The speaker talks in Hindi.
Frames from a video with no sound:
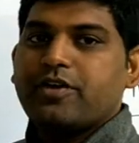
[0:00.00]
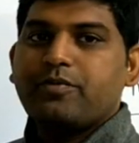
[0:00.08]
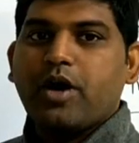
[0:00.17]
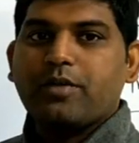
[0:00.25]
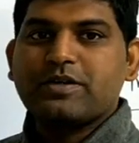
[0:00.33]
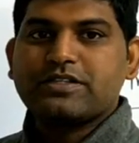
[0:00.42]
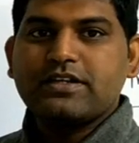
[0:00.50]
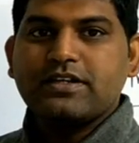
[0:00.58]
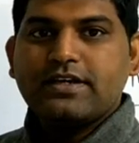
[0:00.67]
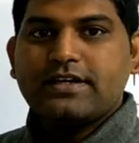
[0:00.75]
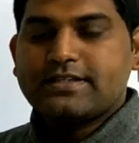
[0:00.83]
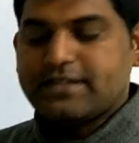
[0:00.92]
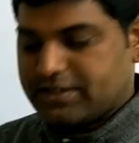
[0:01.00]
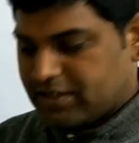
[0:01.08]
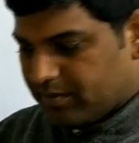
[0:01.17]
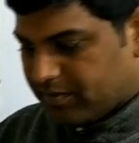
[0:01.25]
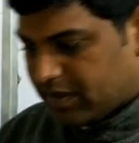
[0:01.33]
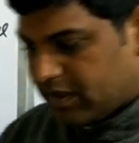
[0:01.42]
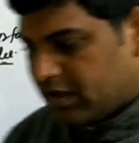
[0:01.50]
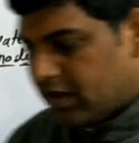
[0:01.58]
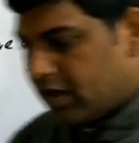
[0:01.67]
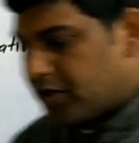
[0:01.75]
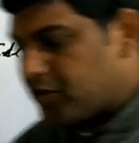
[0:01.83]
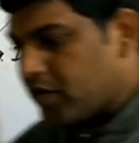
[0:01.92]
इन्फॉर्मेशन सिस्टम की
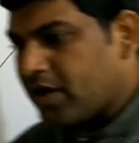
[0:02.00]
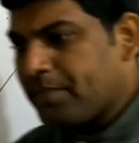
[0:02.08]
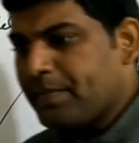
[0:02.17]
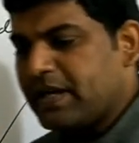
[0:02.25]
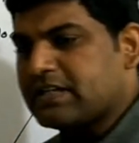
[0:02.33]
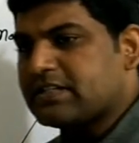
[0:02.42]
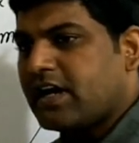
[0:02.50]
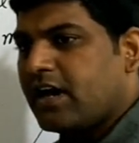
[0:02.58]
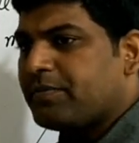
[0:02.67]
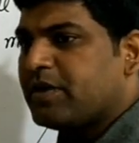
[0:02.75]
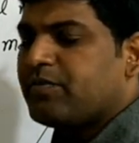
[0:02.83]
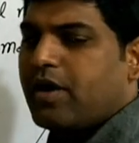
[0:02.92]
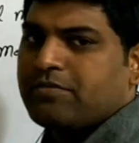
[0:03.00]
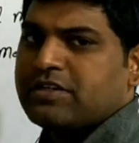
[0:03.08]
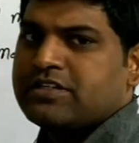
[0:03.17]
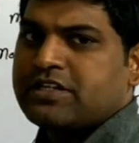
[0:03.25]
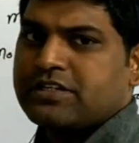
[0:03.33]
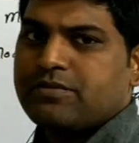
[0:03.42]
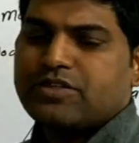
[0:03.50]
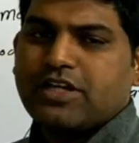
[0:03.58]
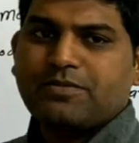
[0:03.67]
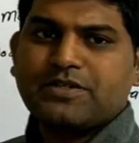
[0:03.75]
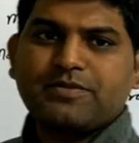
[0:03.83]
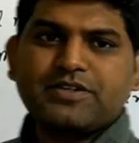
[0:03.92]
डेवलपमेंट ऑफ इन्फॉर्मेशन सिस्टम
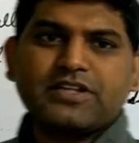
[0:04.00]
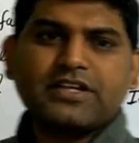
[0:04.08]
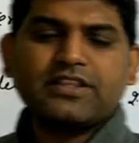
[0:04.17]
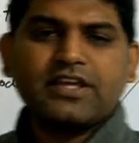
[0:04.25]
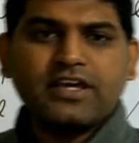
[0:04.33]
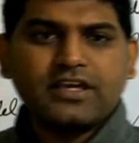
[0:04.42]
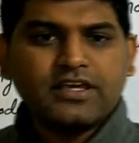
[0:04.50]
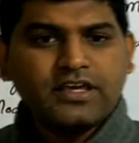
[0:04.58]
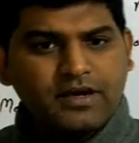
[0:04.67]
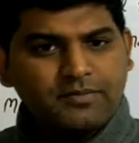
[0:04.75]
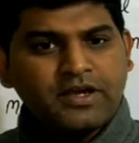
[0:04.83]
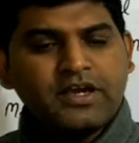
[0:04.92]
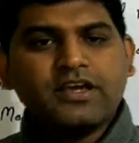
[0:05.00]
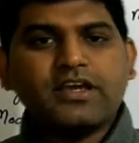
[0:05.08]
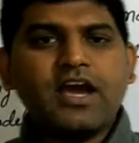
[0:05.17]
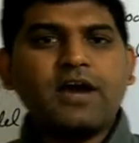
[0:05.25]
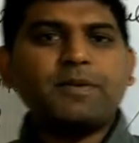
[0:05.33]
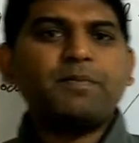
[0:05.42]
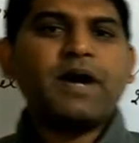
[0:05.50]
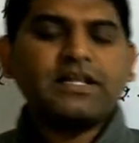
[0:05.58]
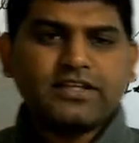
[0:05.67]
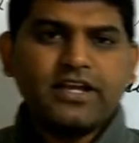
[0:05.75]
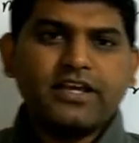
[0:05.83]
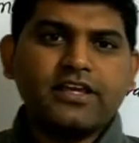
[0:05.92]
से आप समझ सकते हैं कि हम यहाँ पे
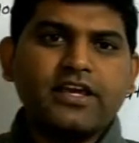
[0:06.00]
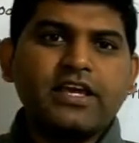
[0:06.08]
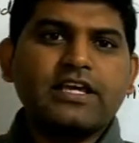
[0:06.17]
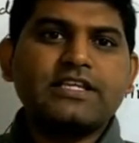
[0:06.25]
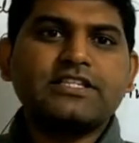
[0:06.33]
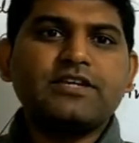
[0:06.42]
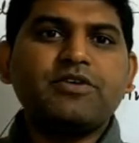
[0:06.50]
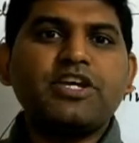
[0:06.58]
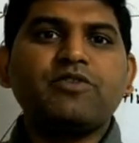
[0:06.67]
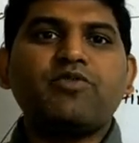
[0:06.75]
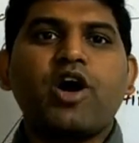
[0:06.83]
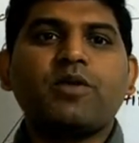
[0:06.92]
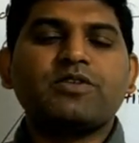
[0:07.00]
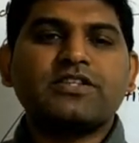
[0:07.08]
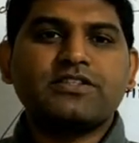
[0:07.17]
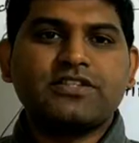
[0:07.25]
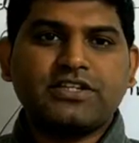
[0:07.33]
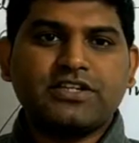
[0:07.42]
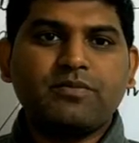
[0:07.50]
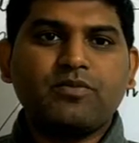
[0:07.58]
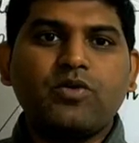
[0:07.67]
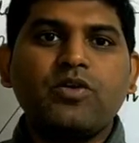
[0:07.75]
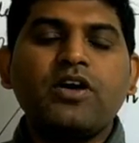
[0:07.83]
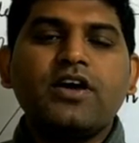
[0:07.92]
बात करेंगे कि किसी भी इन्फॉर्मेशन सिस्टम
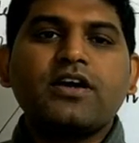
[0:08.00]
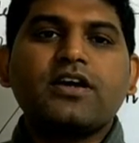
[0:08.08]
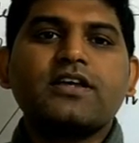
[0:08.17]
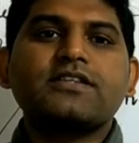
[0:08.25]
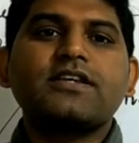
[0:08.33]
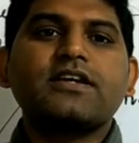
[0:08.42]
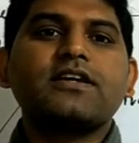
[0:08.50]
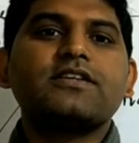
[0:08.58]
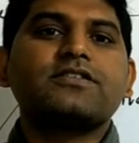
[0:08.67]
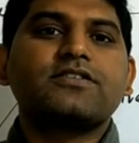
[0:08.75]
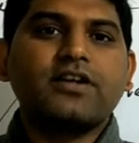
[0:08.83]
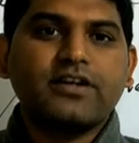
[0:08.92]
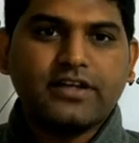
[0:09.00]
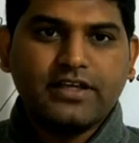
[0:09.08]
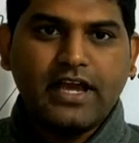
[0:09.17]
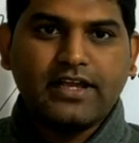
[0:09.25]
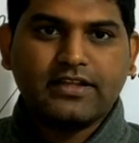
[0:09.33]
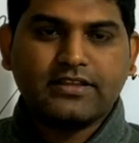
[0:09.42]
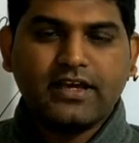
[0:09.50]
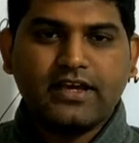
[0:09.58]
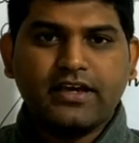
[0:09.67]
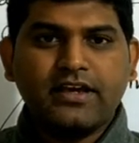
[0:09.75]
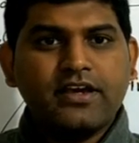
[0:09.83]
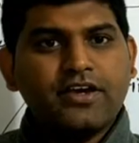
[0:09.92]
को कैसे कंस्ट्रक्ट किया जाता
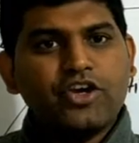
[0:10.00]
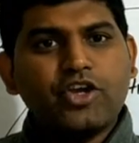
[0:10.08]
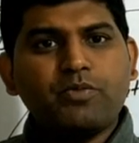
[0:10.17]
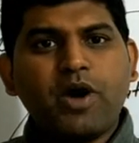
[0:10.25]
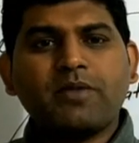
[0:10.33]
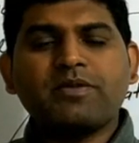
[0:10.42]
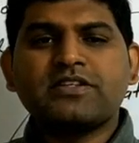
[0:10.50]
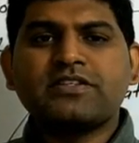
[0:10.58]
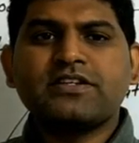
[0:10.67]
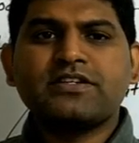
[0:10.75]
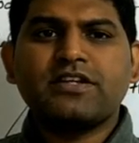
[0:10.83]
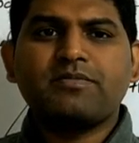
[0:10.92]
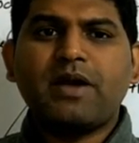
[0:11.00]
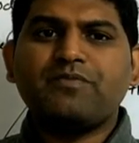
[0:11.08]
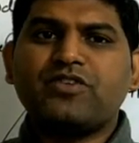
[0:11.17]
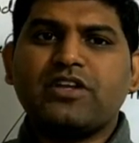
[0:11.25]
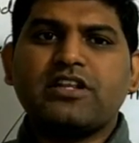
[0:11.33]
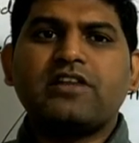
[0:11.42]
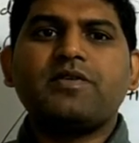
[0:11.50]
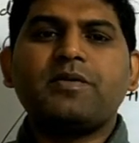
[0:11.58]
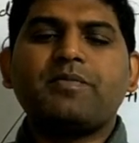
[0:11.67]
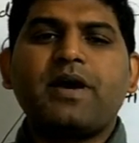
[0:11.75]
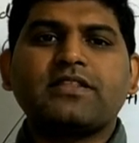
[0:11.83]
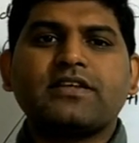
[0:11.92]
है इन्फॉर्मेशन सिस्टम आप जनरल वे
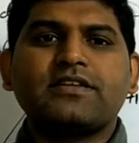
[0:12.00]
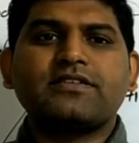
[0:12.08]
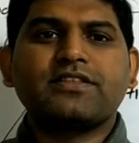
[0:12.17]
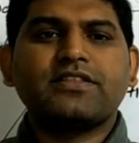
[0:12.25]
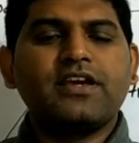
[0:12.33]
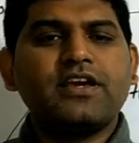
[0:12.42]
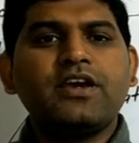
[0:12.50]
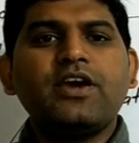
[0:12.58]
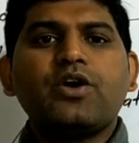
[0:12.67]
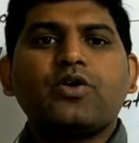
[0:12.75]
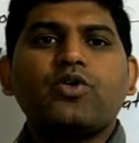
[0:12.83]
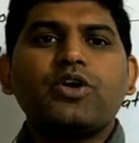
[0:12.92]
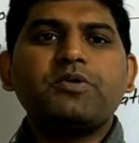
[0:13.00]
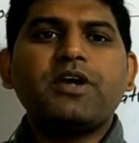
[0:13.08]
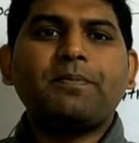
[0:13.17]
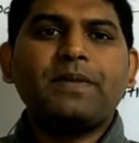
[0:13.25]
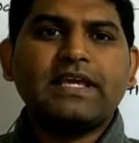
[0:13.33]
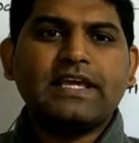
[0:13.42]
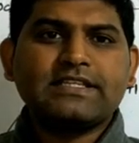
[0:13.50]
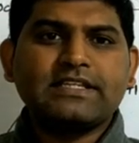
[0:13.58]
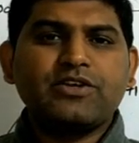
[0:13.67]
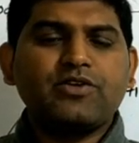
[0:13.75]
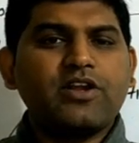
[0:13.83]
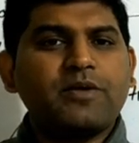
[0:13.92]
में बात कर सकते हैं कोई भी
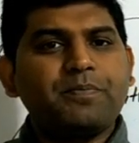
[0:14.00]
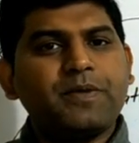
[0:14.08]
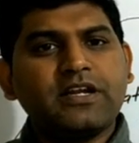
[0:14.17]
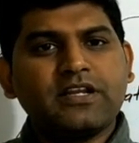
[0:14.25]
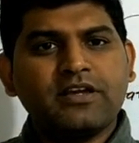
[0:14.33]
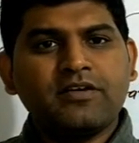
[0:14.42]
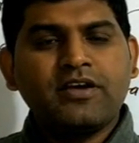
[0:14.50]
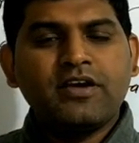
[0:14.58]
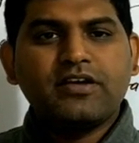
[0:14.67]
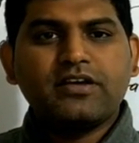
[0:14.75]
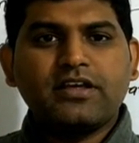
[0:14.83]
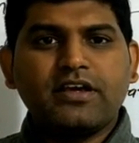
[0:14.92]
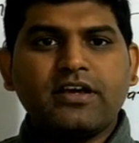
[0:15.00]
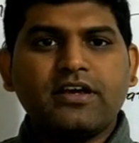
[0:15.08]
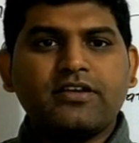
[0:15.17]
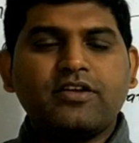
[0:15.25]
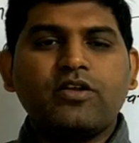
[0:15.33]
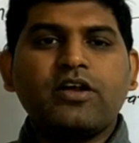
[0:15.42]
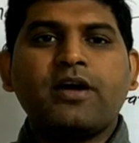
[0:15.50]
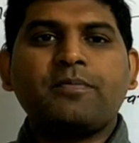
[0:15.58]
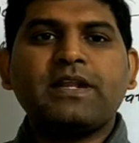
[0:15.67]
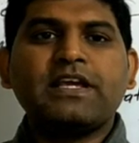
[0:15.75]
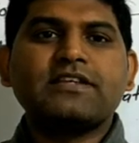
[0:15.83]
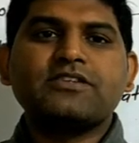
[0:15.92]
अप्लीकेशन डेवलपमेंट के कि
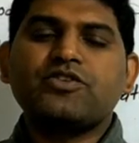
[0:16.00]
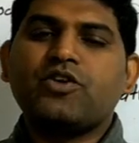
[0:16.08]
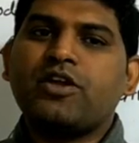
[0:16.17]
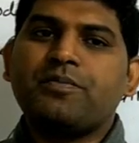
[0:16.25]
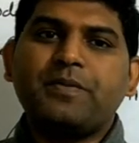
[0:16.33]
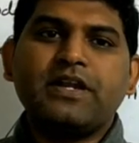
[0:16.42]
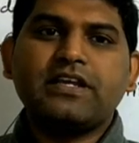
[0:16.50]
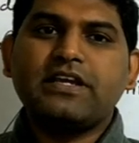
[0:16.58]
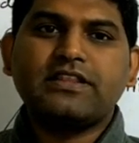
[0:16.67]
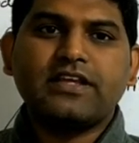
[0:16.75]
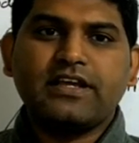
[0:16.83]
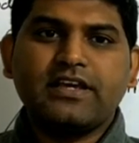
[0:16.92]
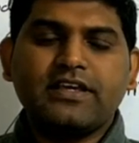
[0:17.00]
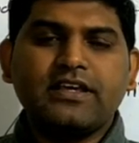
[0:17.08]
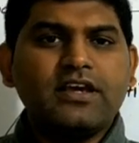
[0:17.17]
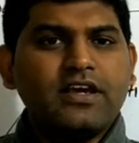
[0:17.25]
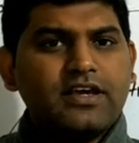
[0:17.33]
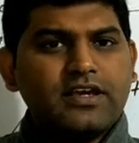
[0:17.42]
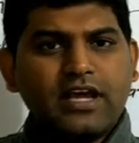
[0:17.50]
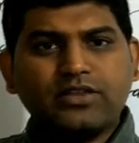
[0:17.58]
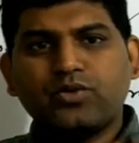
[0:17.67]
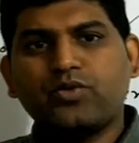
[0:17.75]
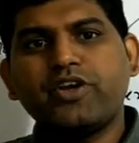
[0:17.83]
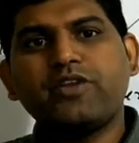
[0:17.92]
एप्लीकेशन डेवलपमेंट की तरह ही या
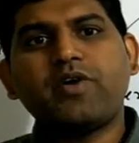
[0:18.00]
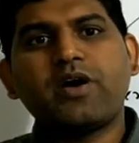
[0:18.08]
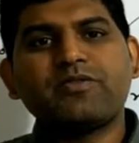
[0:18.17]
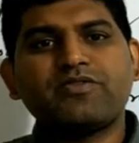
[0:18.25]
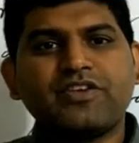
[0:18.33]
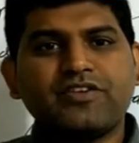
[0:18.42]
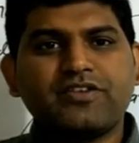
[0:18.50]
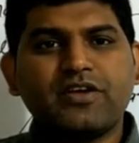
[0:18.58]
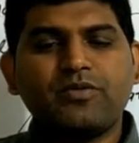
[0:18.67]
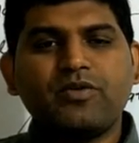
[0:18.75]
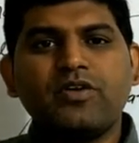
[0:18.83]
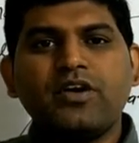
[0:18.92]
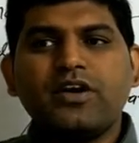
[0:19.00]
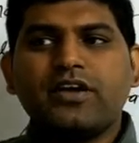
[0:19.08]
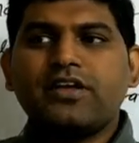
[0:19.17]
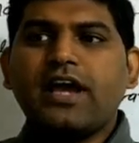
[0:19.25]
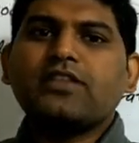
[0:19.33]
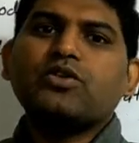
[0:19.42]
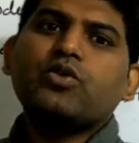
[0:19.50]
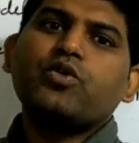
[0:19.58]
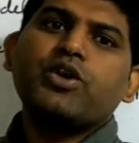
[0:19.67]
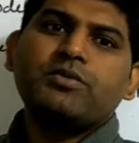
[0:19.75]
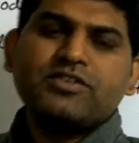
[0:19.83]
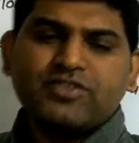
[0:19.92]
तो कोई इन्फॉर्मेशन सिस्टम हो या तो
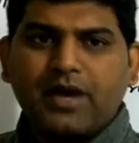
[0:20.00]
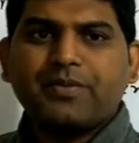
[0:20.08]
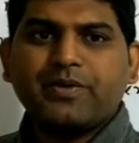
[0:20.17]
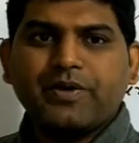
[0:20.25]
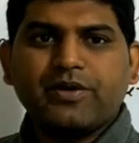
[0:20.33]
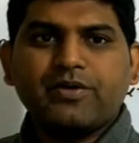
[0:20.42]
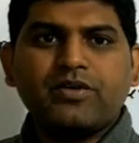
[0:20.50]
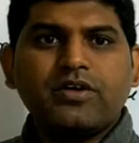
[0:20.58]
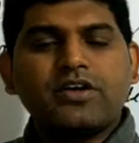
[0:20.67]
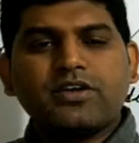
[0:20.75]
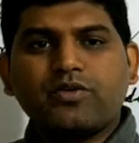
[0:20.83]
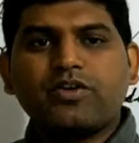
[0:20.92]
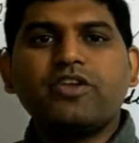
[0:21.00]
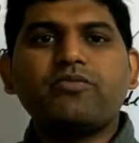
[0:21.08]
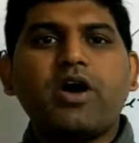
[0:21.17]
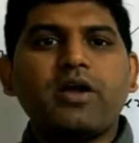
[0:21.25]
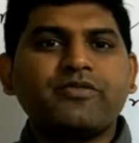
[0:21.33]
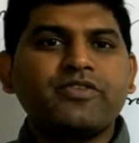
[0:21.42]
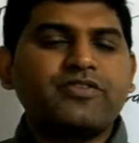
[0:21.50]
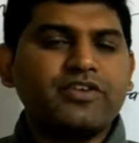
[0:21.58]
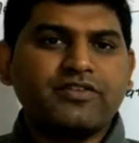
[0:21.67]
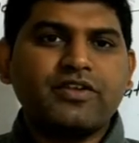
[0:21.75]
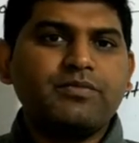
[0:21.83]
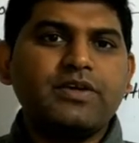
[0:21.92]
कोई भी सॉफ्टवेयर हो क्योंकि इन्फॉर्मेशन
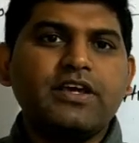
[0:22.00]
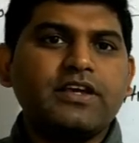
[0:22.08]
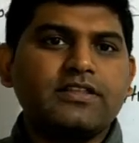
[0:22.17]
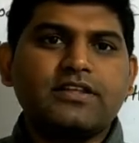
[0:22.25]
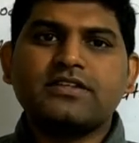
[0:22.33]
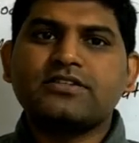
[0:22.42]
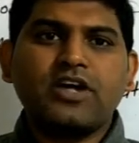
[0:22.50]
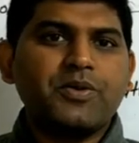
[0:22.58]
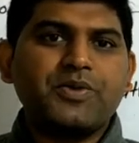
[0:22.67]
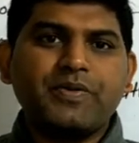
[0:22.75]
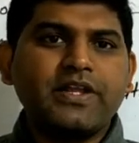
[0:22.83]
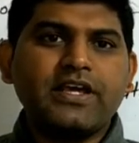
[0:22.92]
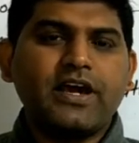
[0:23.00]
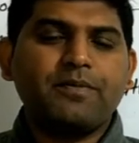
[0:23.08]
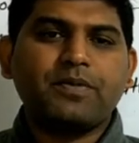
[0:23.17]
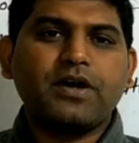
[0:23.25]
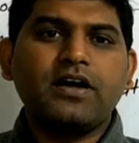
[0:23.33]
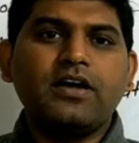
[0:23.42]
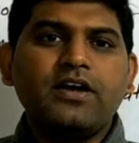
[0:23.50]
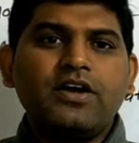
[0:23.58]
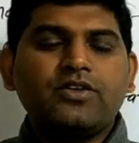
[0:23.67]
सिस्टम भी एक तरह से सॉफ्टवेयर ही आपका